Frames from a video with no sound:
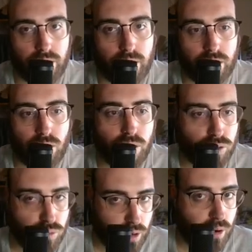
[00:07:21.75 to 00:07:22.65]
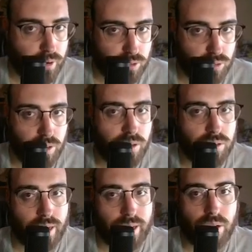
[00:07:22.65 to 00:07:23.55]
Y creo que es un error eso, ¿eh? O
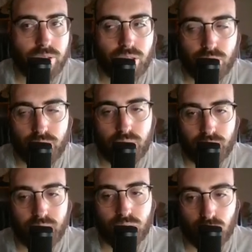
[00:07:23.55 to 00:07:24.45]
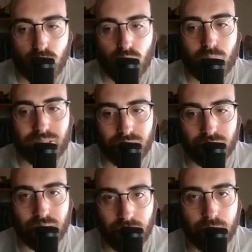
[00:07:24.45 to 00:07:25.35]
sea, creo que sí, sí es un error
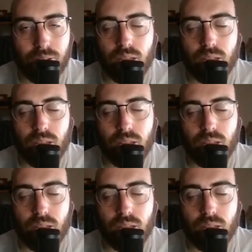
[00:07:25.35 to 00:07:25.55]
bastante grave